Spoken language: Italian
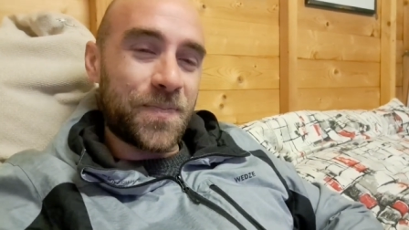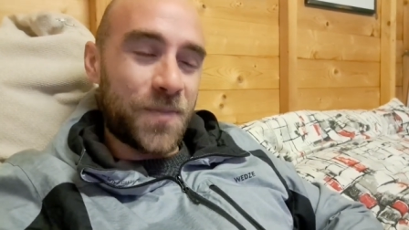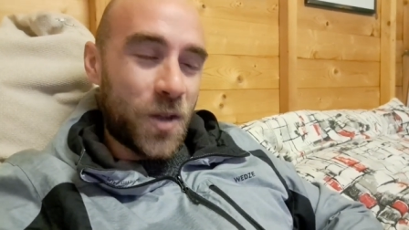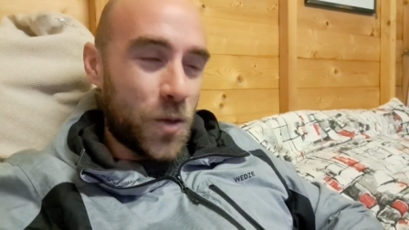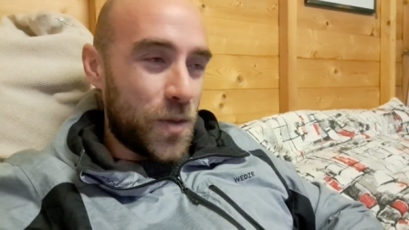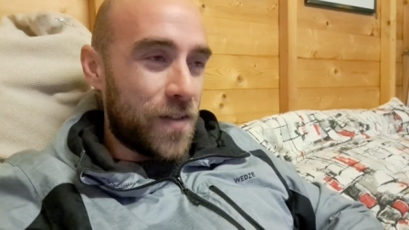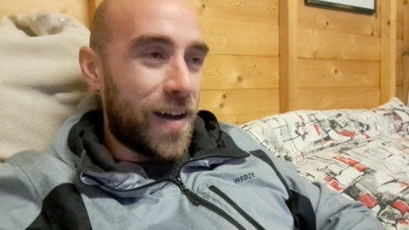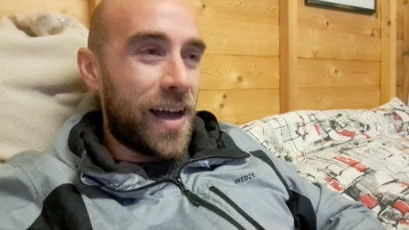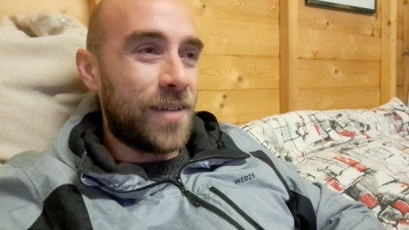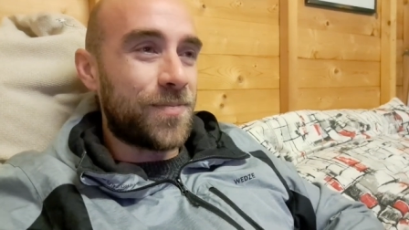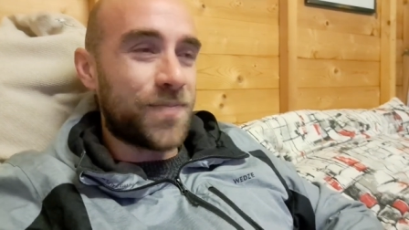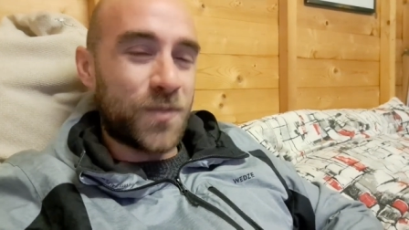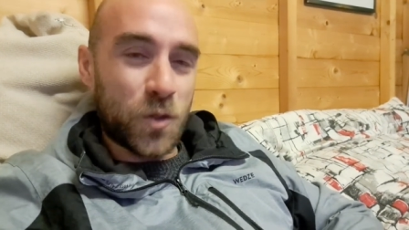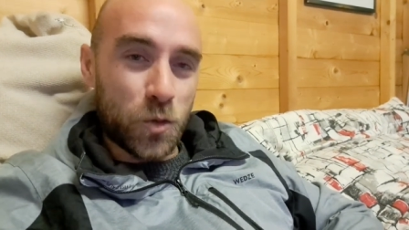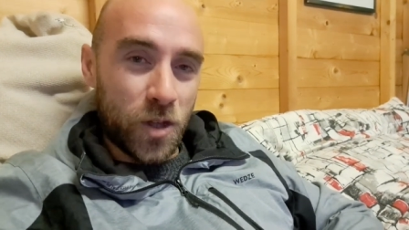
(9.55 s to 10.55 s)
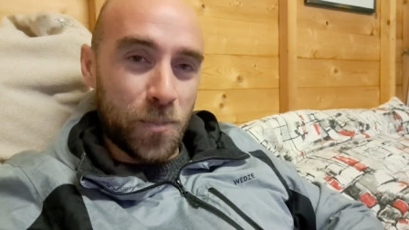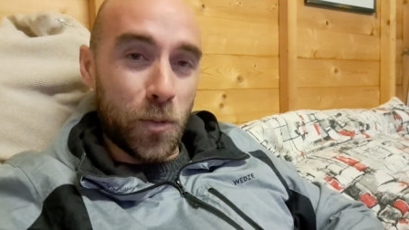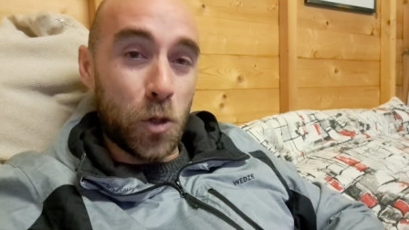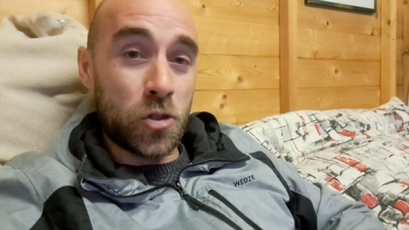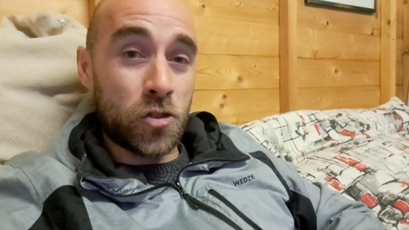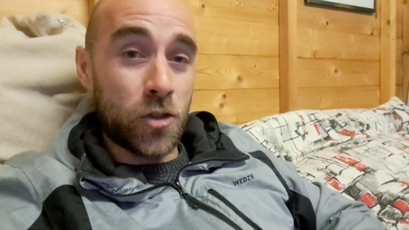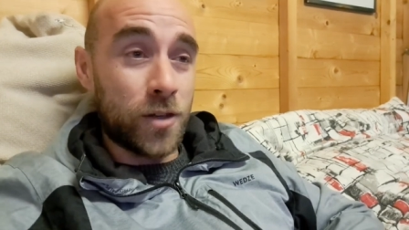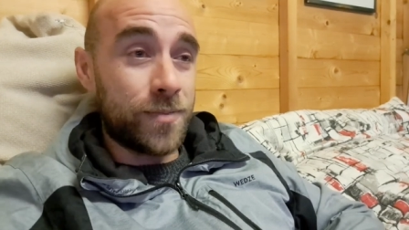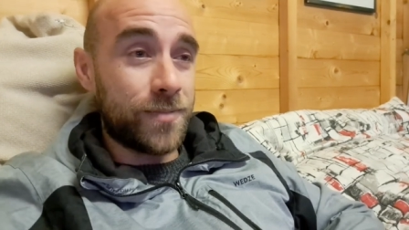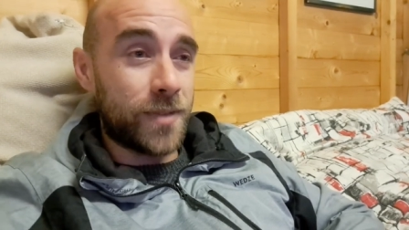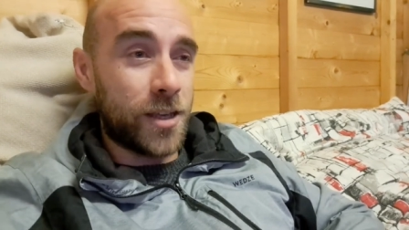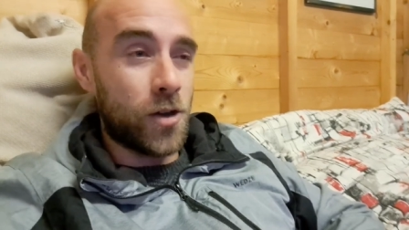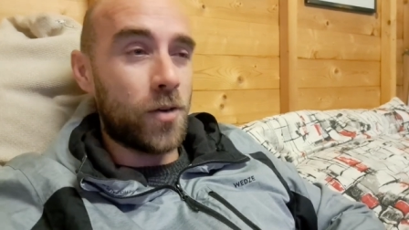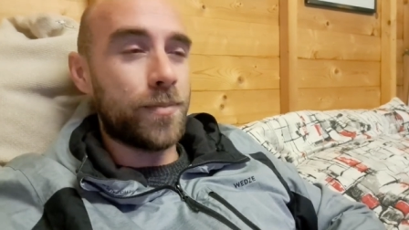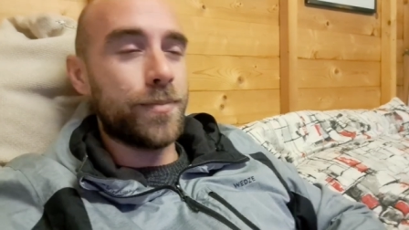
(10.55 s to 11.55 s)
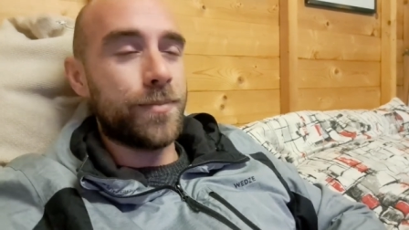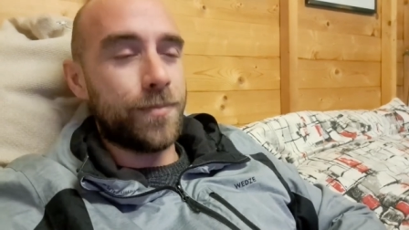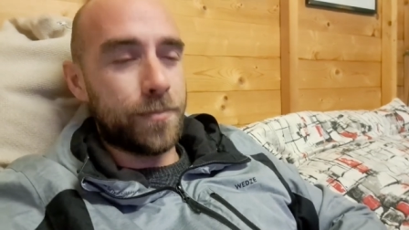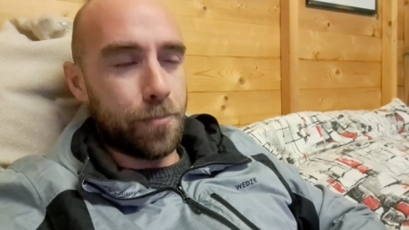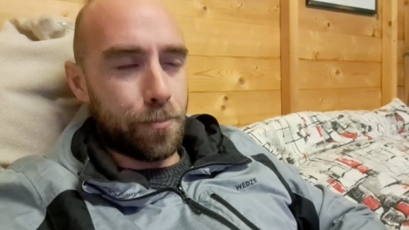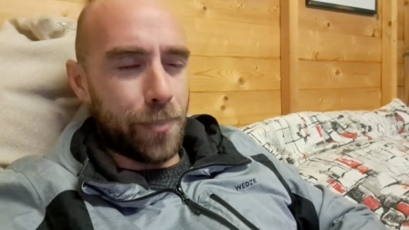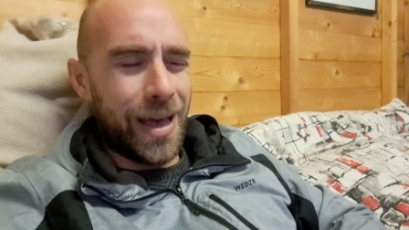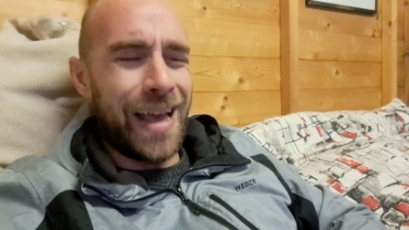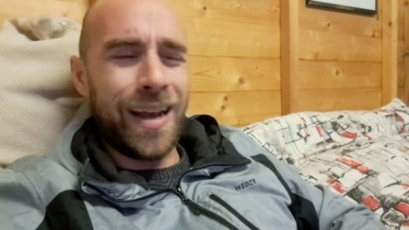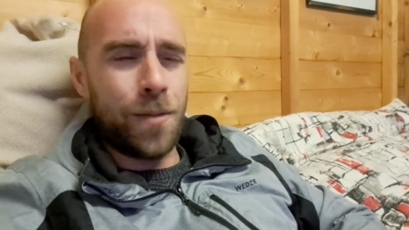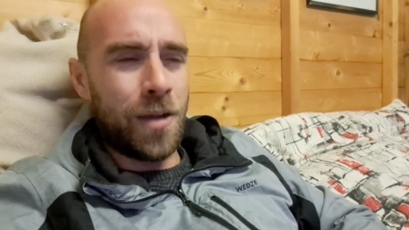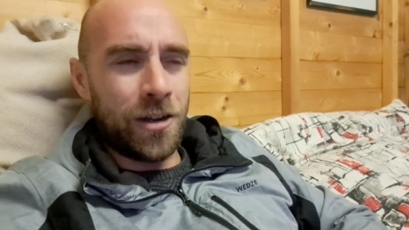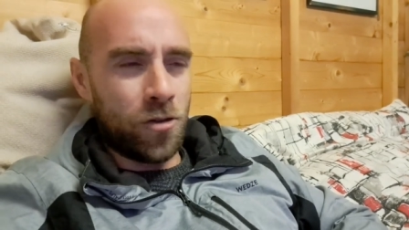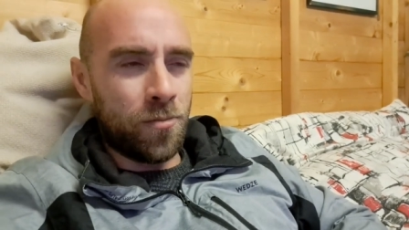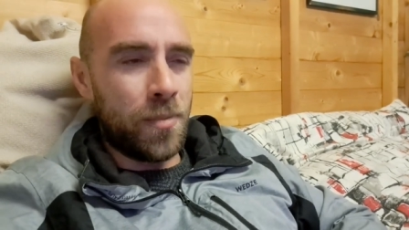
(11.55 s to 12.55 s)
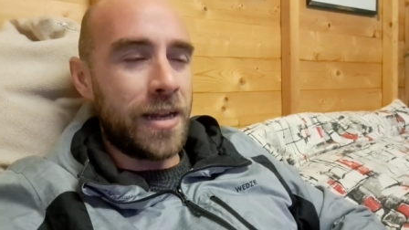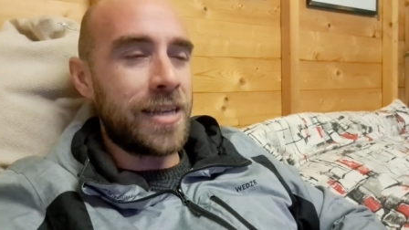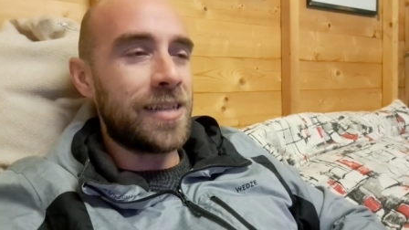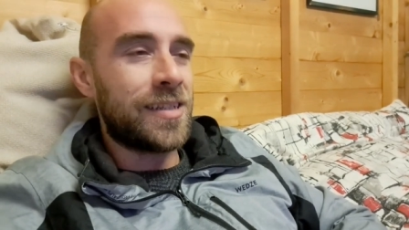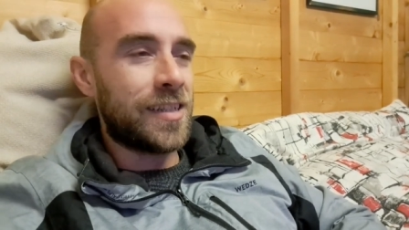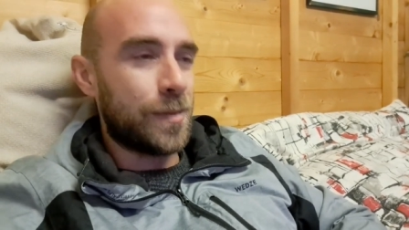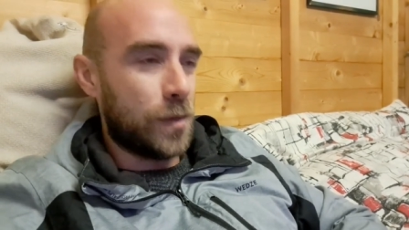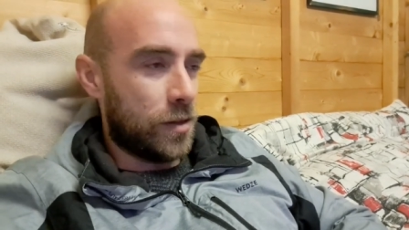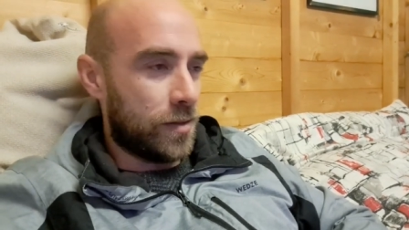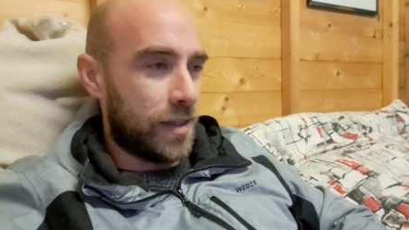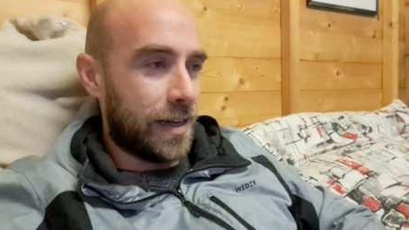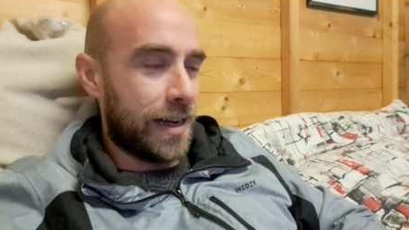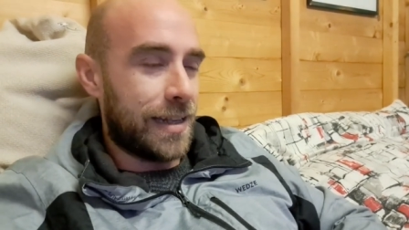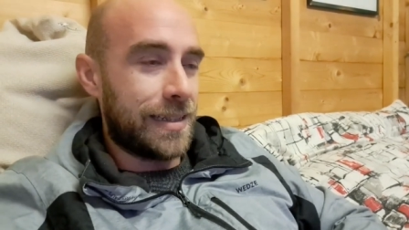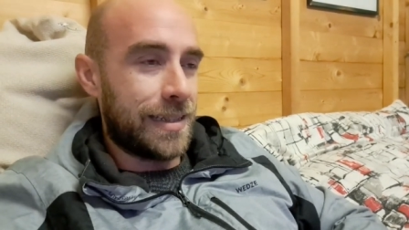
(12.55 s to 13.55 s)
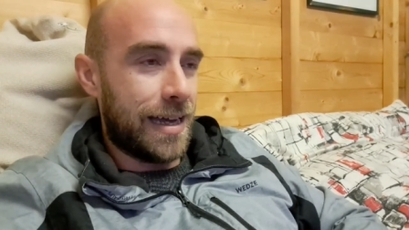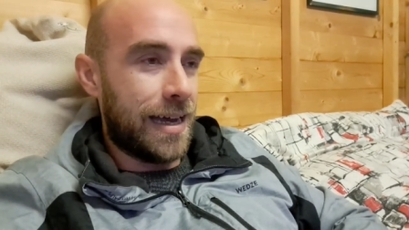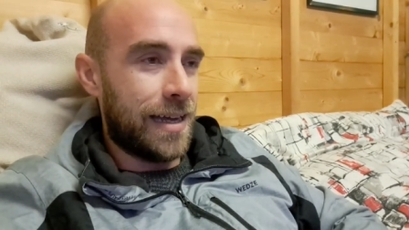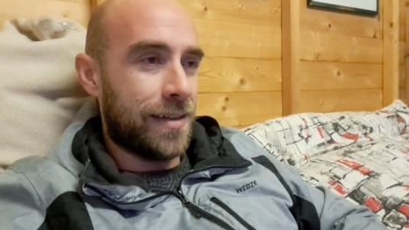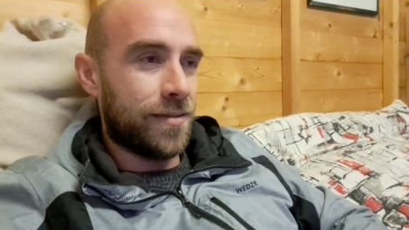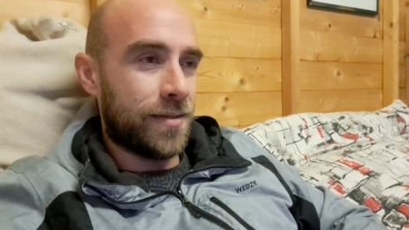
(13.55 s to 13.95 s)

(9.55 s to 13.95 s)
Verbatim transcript: Come va? Tutto a posto? Io bene ma non benissimo in realtà.